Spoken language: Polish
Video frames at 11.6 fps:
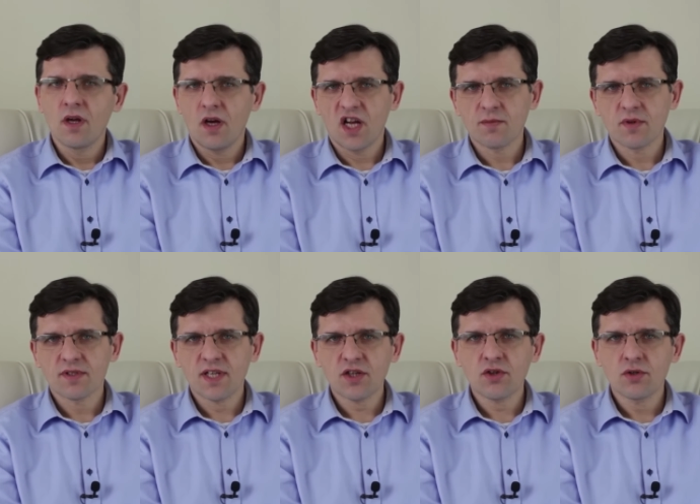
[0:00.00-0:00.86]
albo
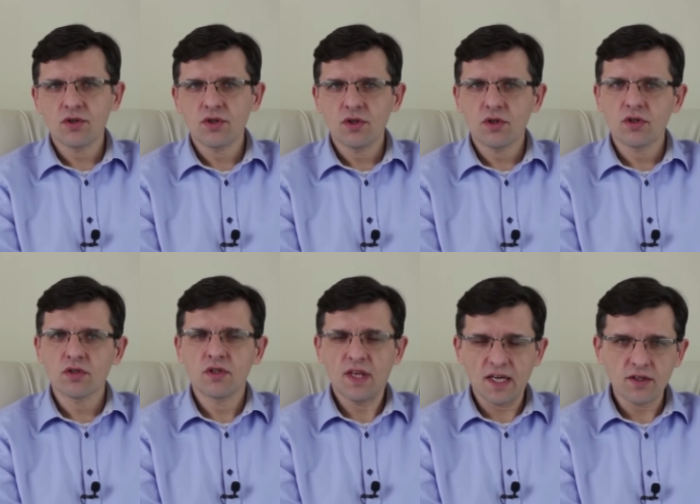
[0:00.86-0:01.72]
zacząć
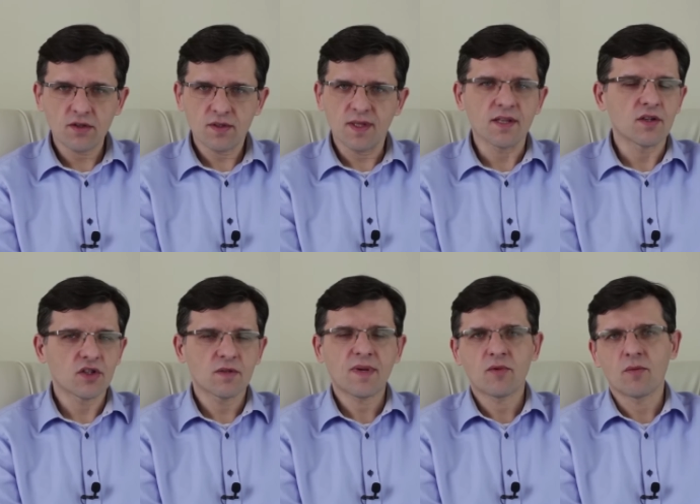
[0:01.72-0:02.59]
od diagnozy tego,
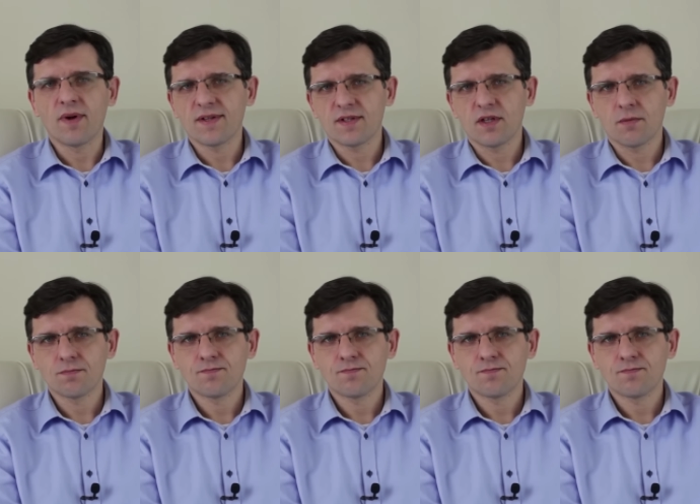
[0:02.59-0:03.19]
co mamy obecnie.